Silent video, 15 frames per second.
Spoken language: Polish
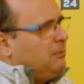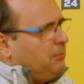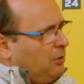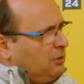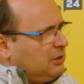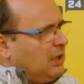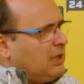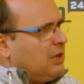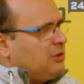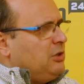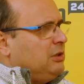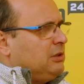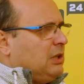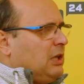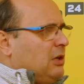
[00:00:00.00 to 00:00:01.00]
Polski
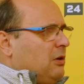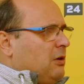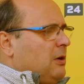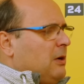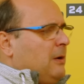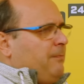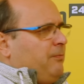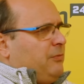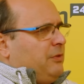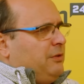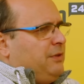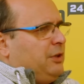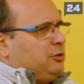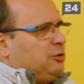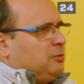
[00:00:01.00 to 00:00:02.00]
Kaczyńskiego e,
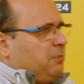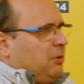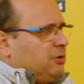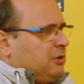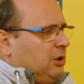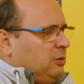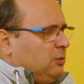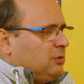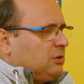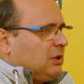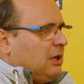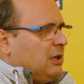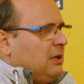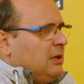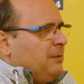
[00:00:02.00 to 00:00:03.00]
versus Polski
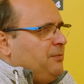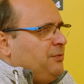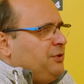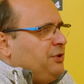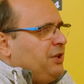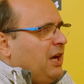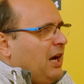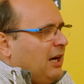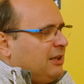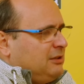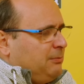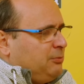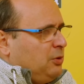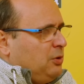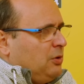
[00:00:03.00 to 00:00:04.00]
Tuska. Nie
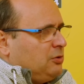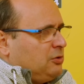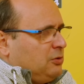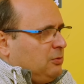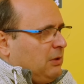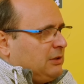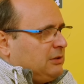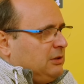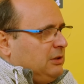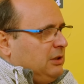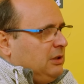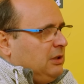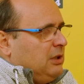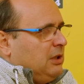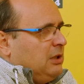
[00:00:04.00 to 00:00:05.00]
akceptują
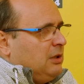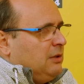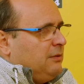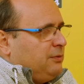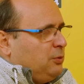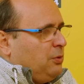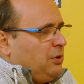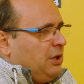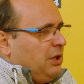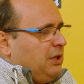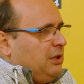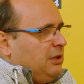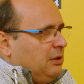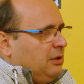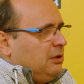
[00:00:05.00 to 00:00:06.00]
sytuacji,
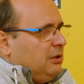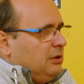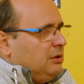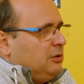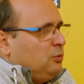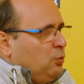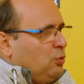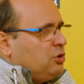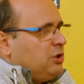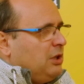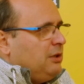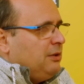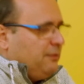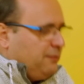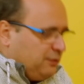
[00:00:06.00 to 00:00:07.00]
której y,
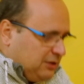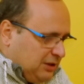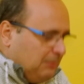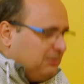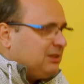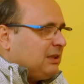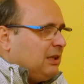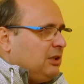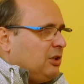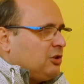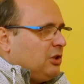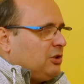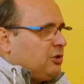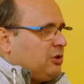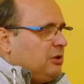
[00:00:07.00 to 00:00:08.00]
dłużej w tym stanie
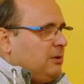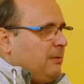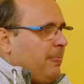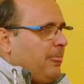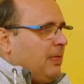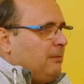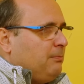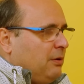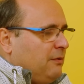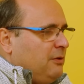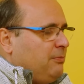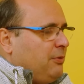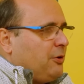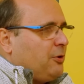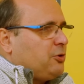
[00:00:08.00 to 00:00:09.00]
rzeczy
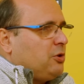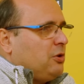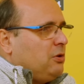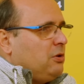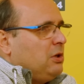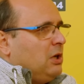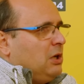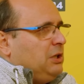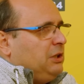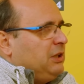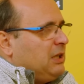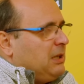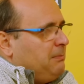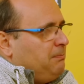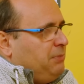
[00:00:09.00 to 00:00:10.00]
powyborczo
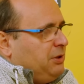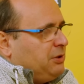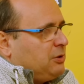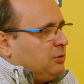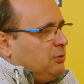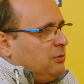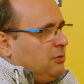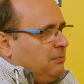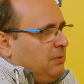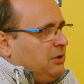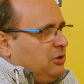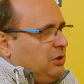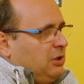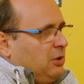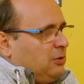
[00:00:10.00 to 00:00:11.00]
liderem PiSu
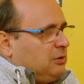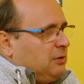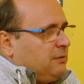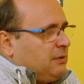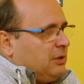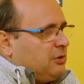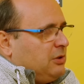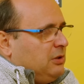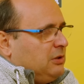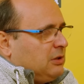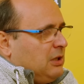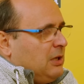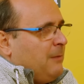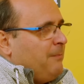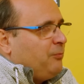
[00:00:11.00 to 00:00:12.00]
będzie Jarosław
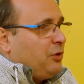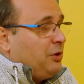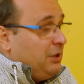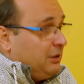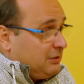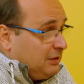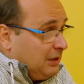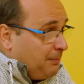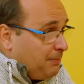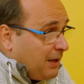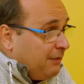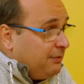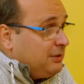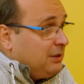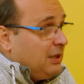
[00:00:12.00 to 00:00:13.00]
Kaczyński. To jest
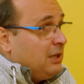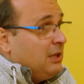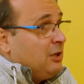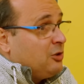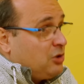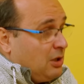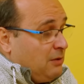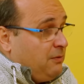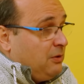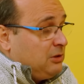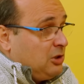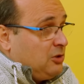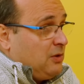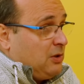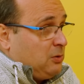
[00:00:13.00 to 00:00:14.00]
naprawdę
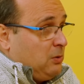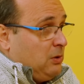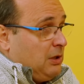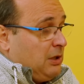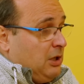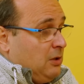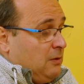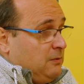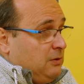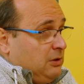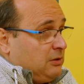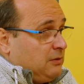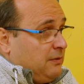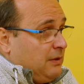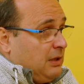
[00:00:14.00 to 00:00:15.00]
czerwone światło dla
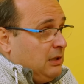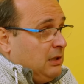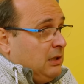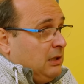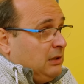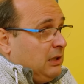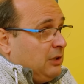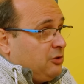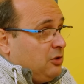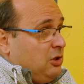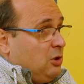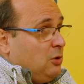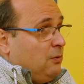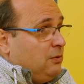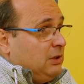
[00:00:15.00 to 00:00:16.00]
kierownictwa, dla
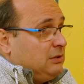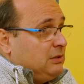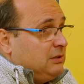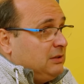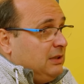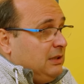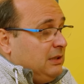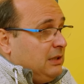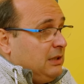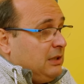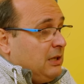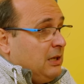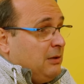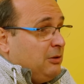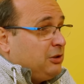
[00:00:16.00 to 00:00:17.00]
czynników
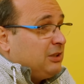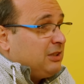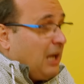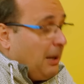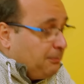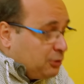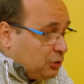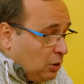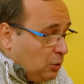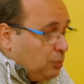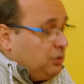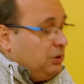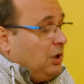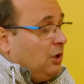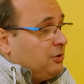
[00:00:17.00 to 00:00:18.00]
decyzyjnych. To jest
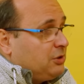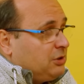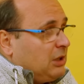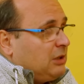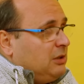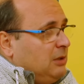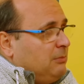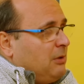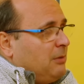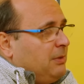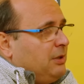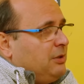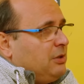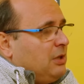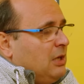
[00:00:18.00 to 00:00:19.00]
absolutnie ostatni
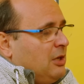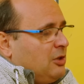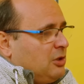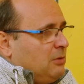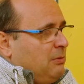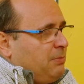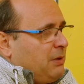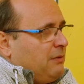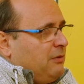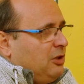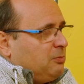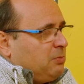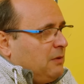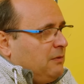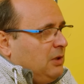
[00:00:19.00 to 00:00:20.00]
moment, żeby Prawo
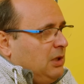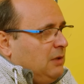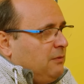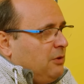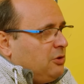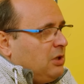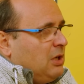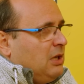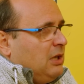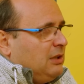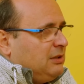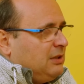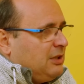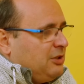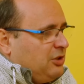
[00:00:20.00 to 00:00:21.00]
i Sprawiedliwość
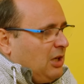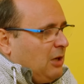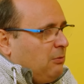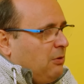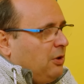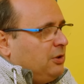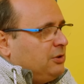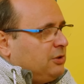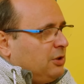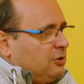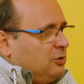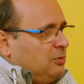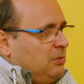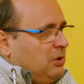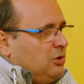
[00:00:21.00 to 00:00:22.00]
zechciało
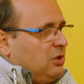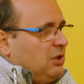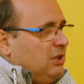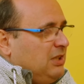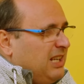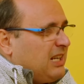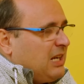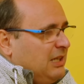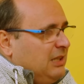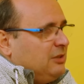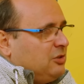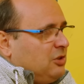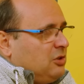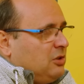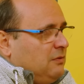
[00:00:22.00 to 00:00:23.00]
zrozumieć, jaka
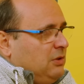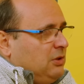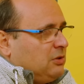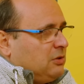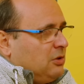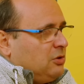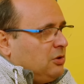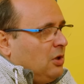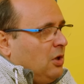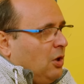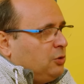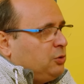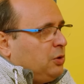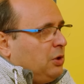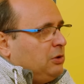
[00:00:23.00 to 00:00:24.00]
jest rzeczywistość,
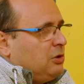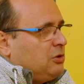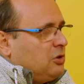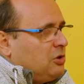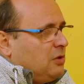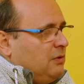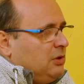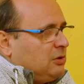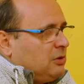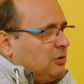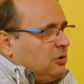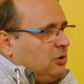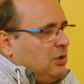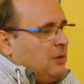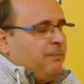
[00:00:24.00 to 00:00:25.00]
od której te
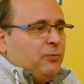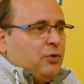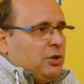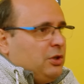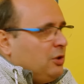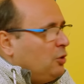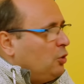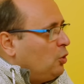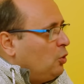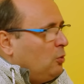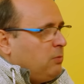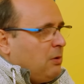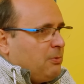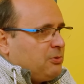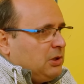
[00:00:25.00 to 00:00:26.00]
rzeczywistości
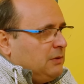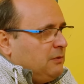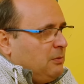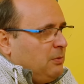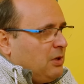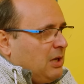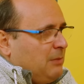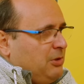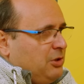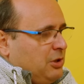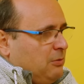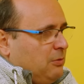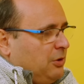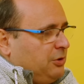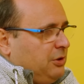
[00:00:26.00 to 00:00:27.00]
grubo przed wyborami
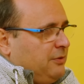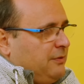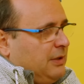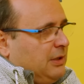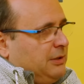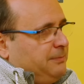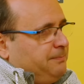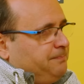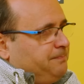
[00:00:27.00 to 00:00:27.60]
się oderwali.